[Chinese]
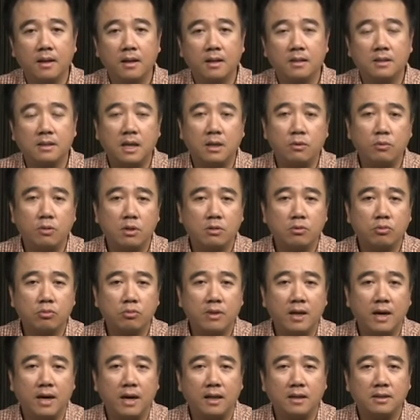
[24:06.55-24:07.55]
在约书
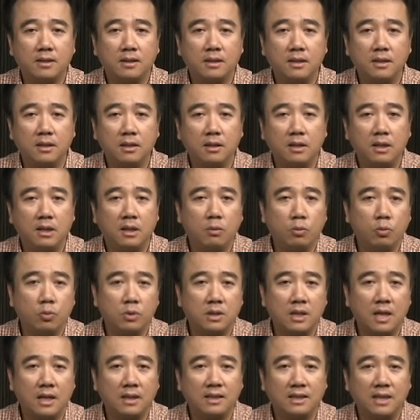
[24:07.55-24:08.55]
亚记第五
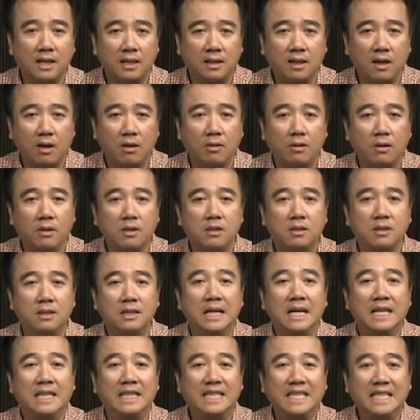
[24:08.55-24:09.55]
章讲到是
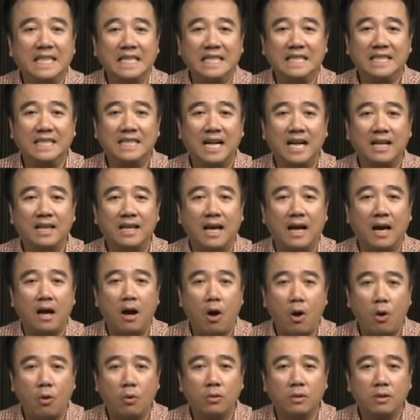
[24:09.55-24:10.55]
进迦南
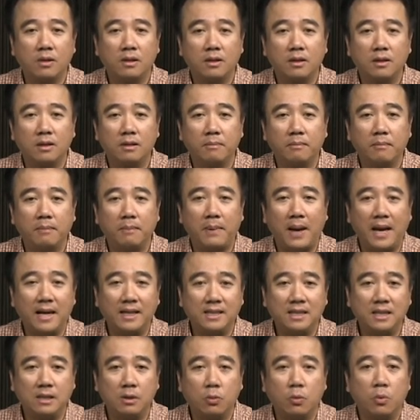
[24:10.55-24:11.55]
后，百
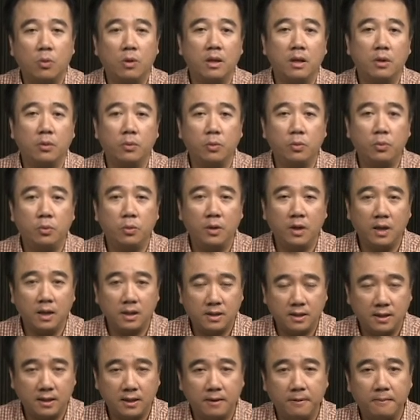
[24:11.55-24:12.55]
姓过了逾越
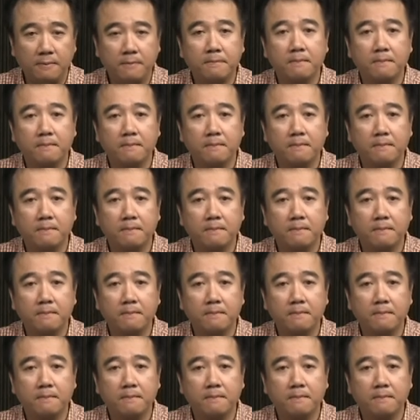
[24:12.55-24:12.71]
节。